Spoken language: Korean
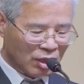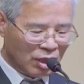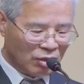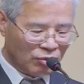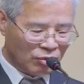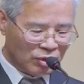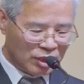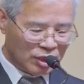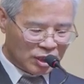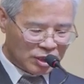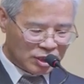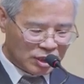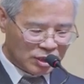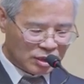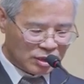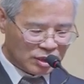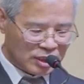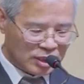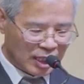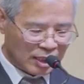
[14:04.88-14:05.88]
영원히
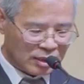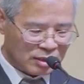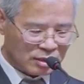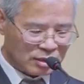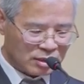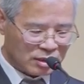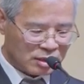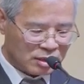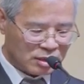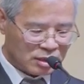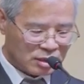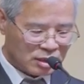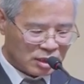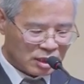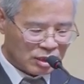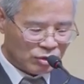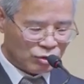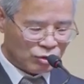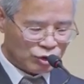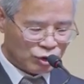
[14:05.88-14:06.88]
시들지 않는
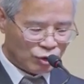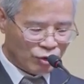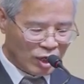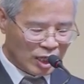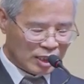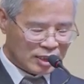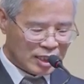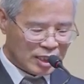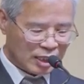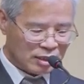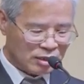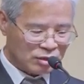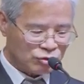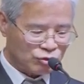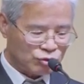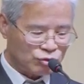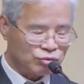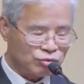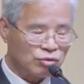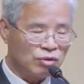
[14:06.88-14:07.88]
그리고 쇠하지
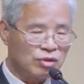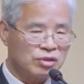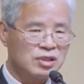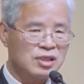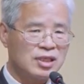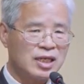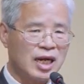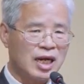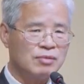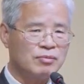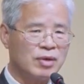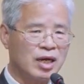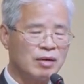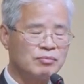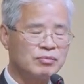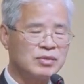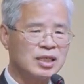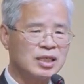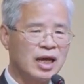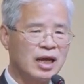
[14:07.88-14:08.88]
않는 구원을
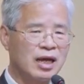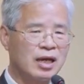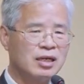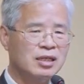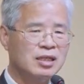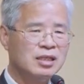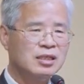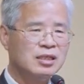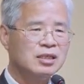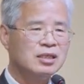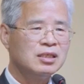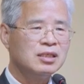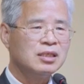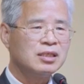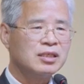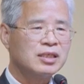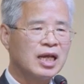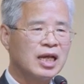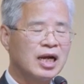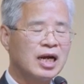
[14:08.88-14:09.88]
갈망합니다.
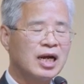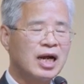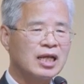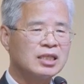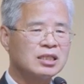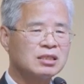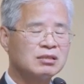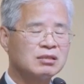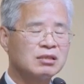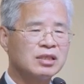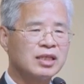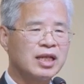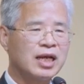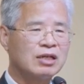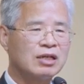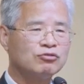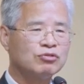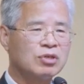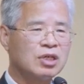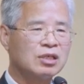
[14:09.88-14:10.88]
내가 가진 것,
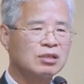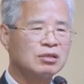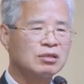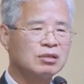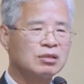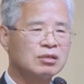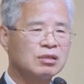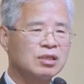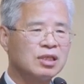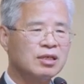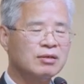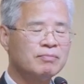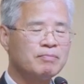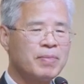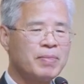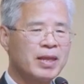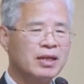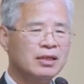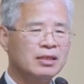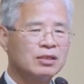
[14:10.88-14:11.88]
내가 누리는 것들이
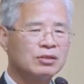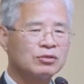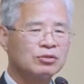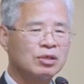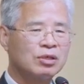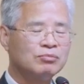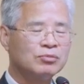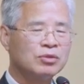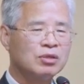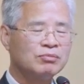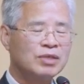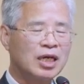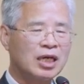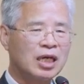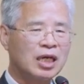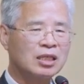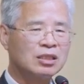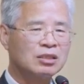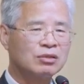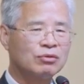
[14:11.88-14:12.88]
점점
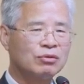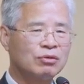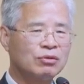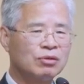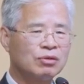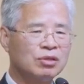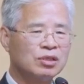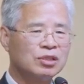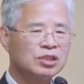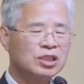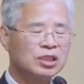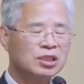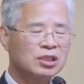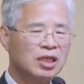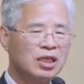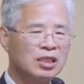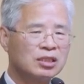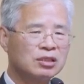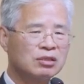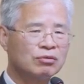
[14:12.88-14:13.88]
약해지고
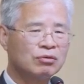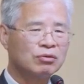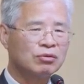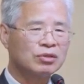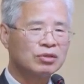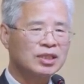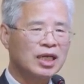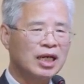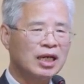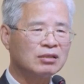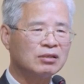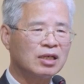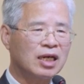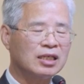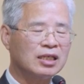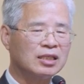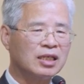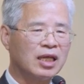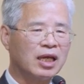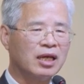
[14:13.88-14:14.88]
시들해지고
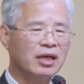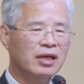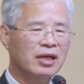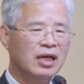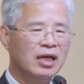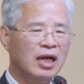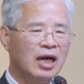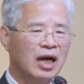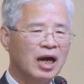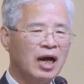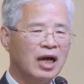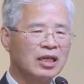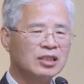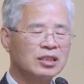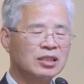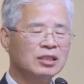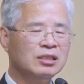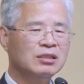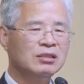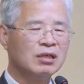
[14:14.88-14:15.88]
사라져갈 때 아,
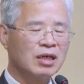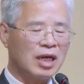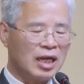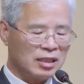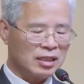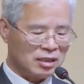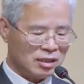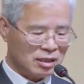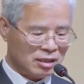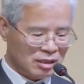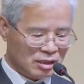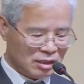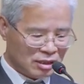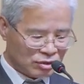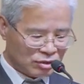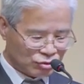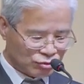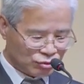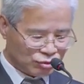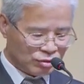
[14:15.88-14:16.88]
진정한
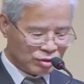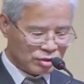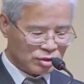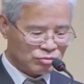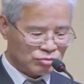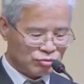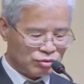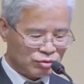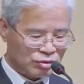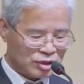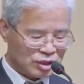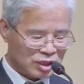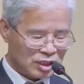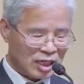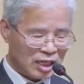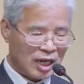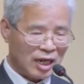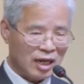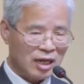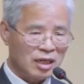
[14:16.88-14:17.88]
구원은
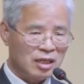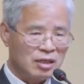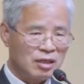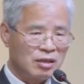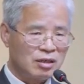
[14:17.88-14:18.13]
무엇인가?